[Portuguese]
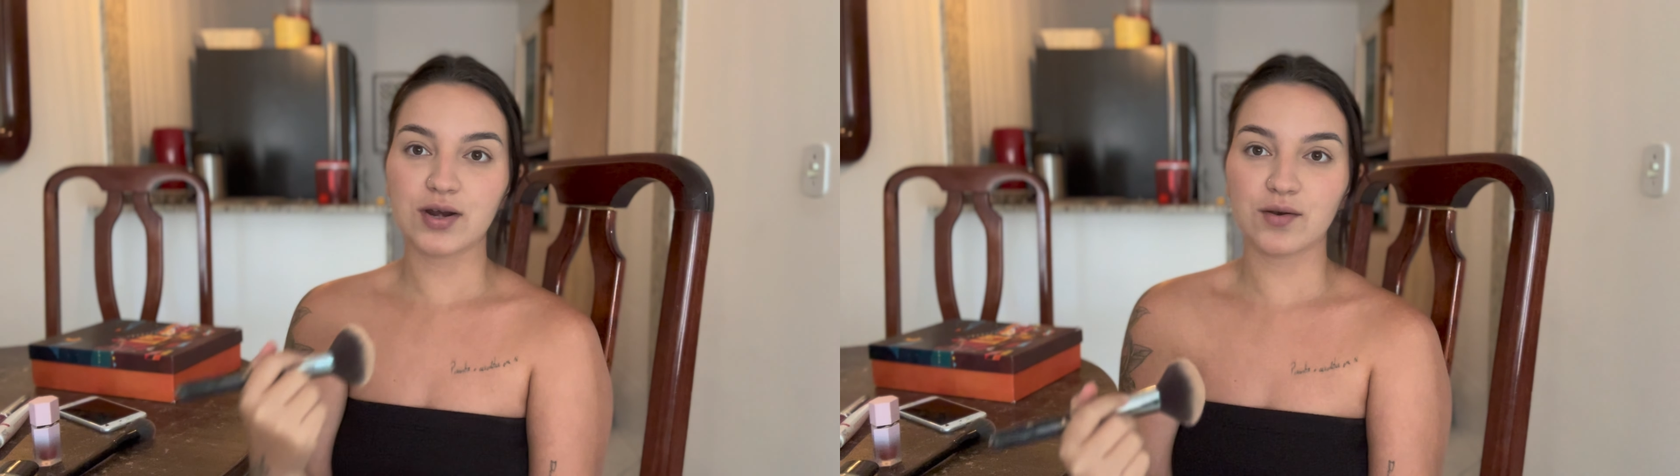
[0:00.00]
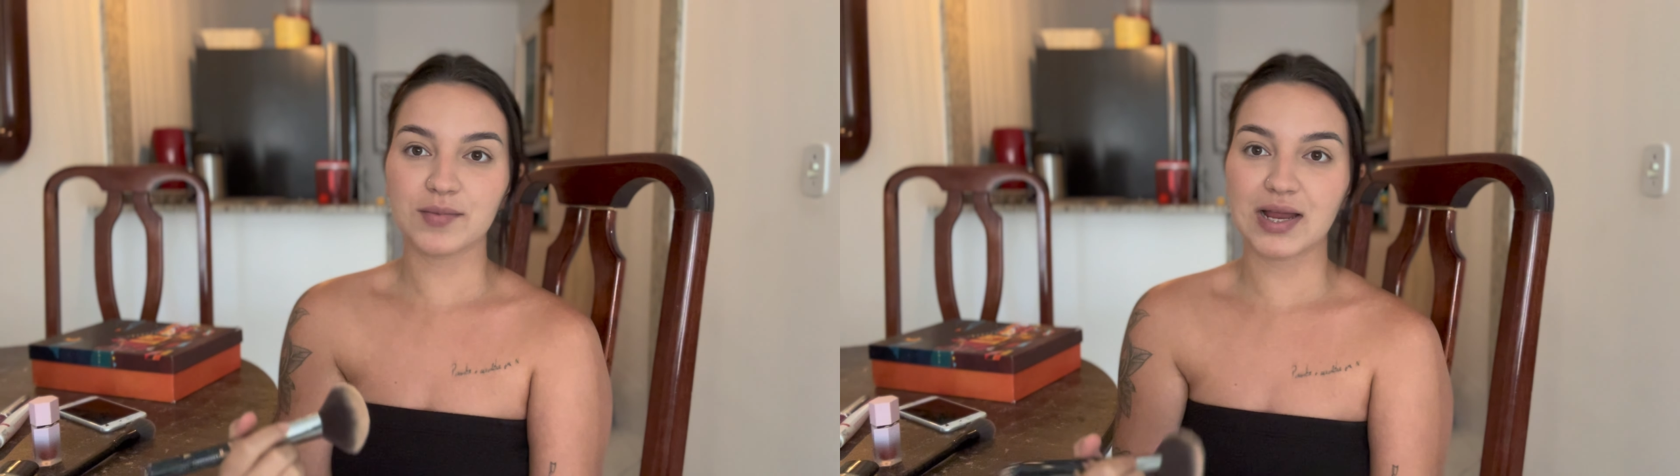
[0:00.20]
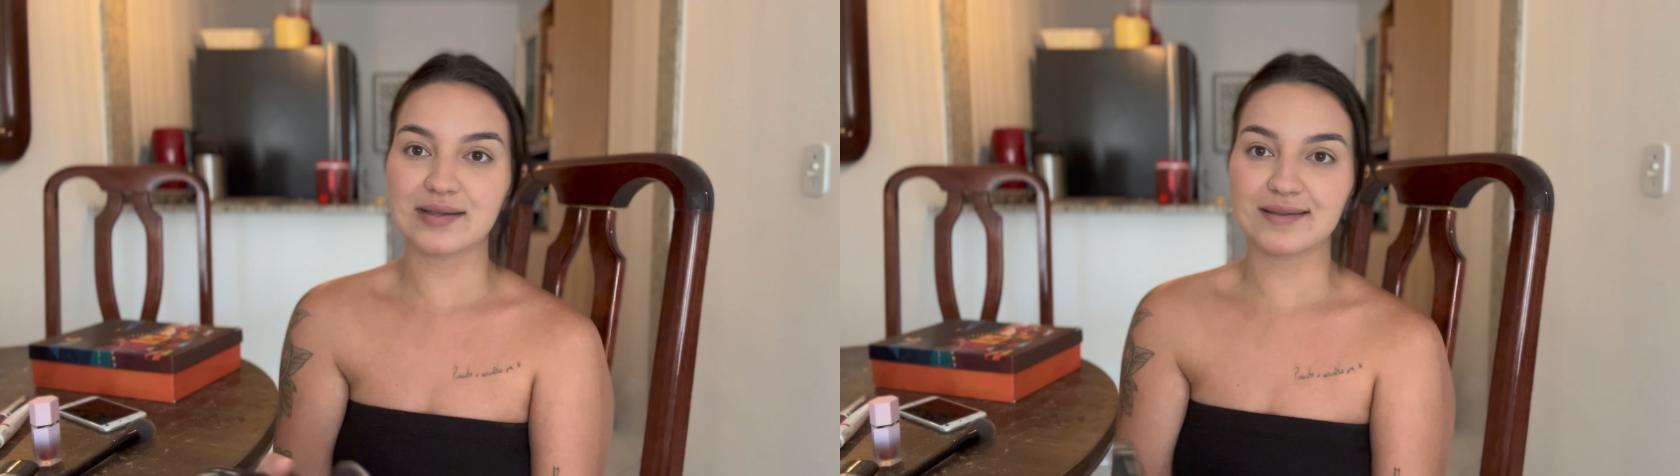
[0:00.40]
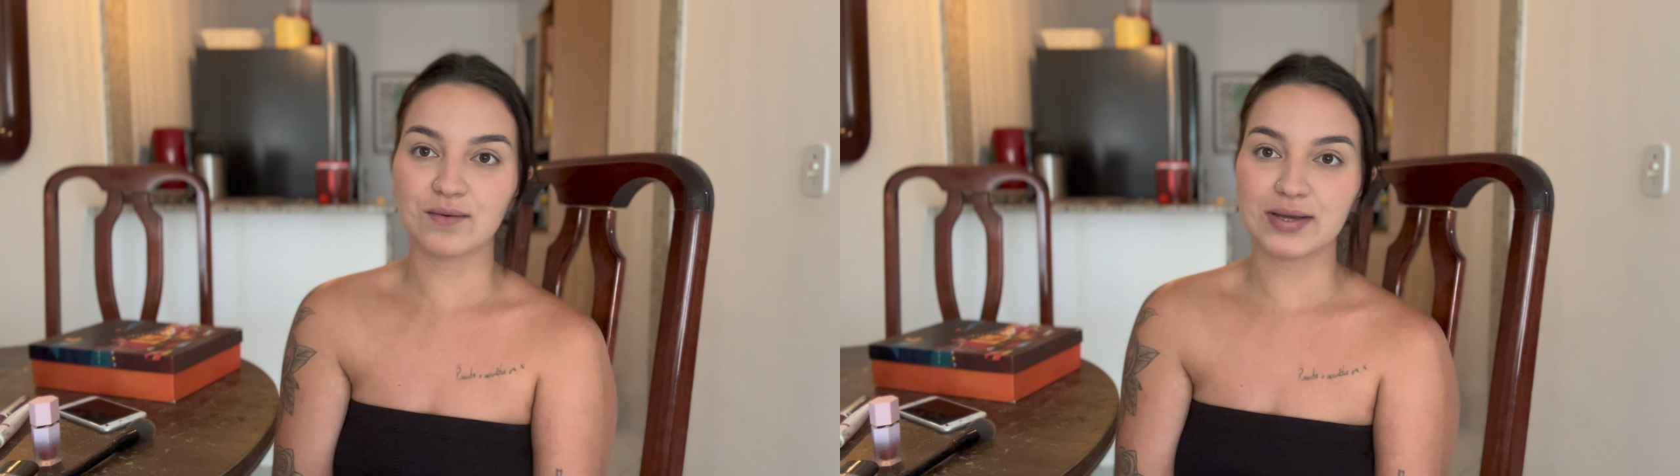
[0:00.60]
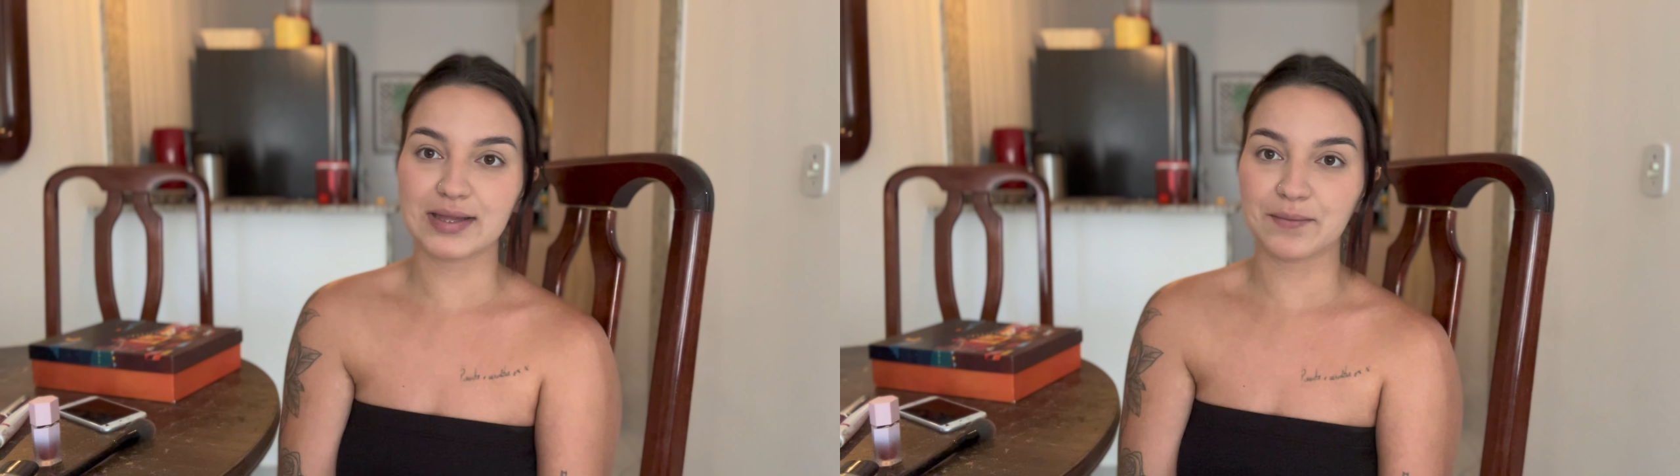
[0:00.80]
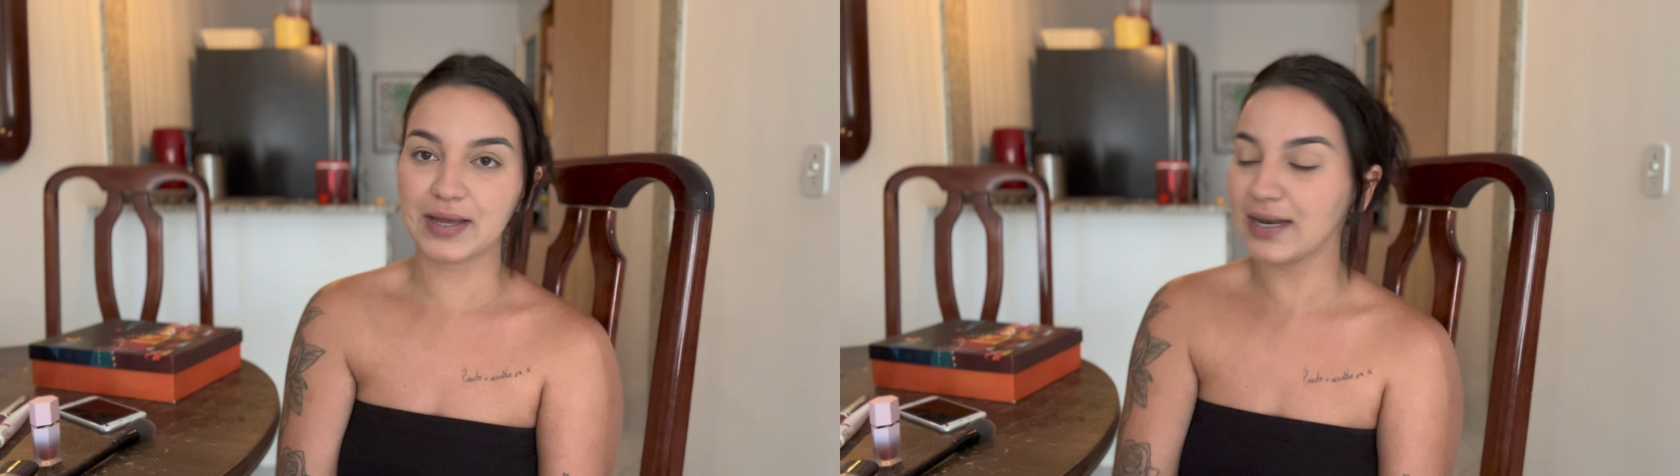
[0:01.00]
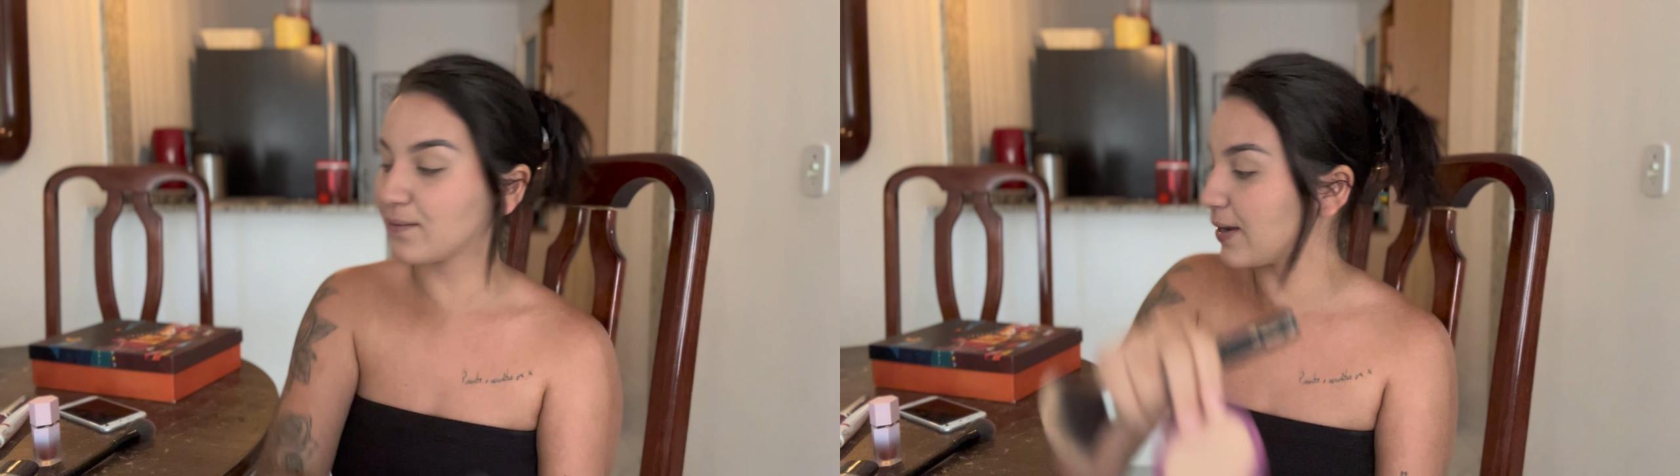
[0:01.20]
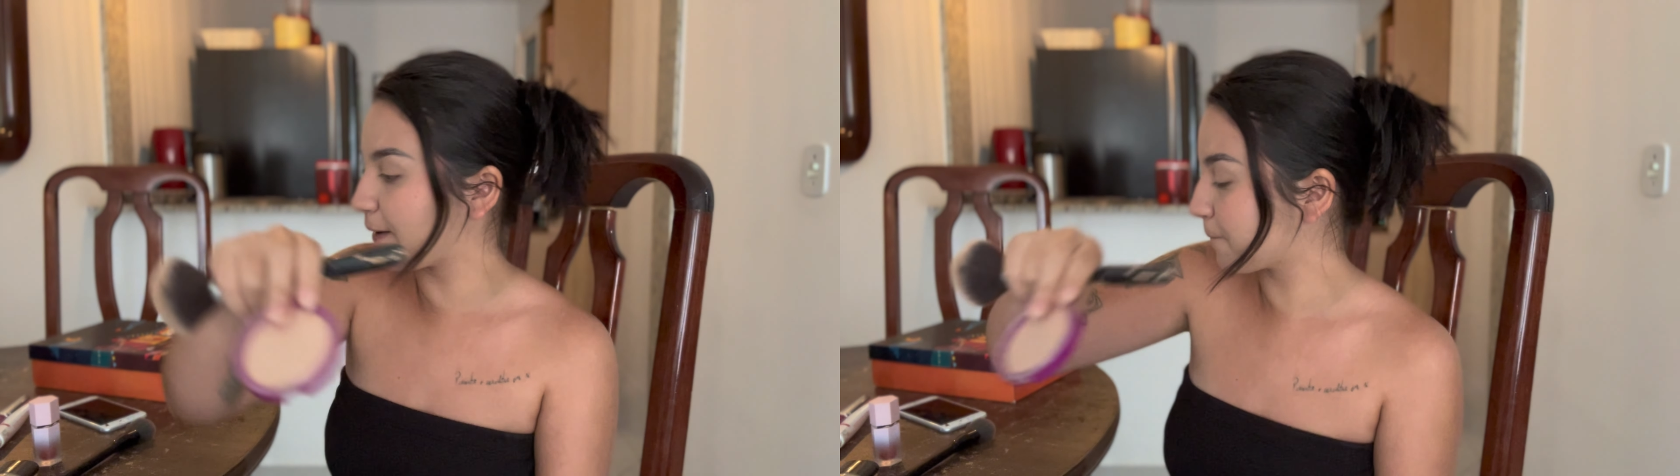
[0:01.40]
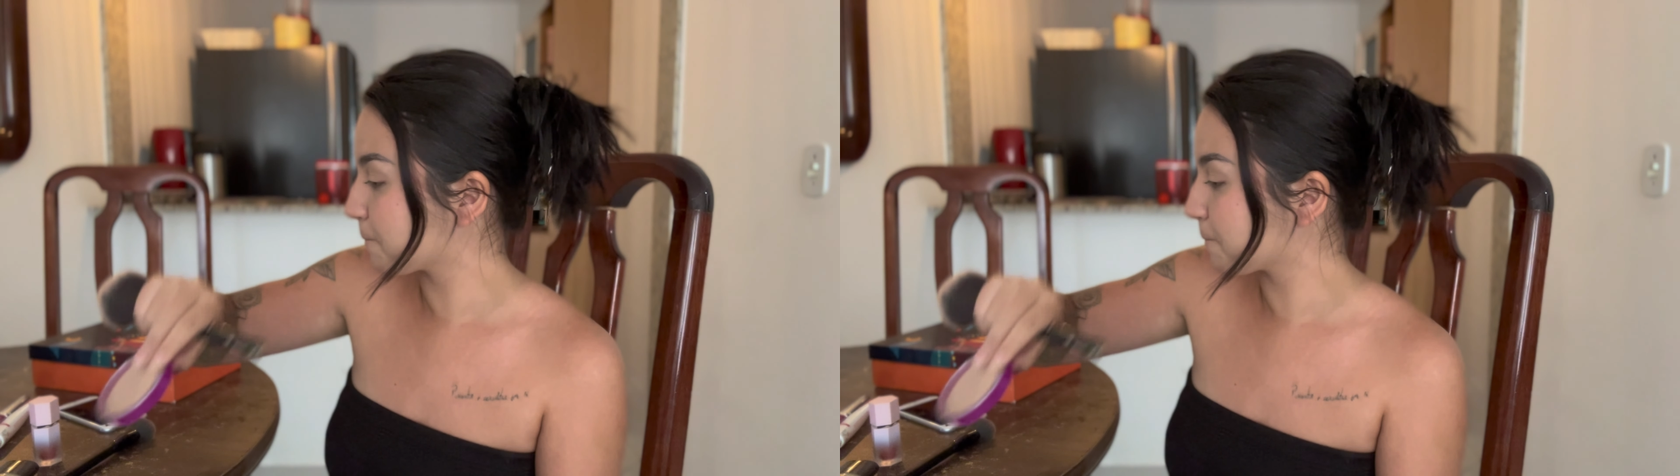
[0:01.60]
iluminação aqui também não, né?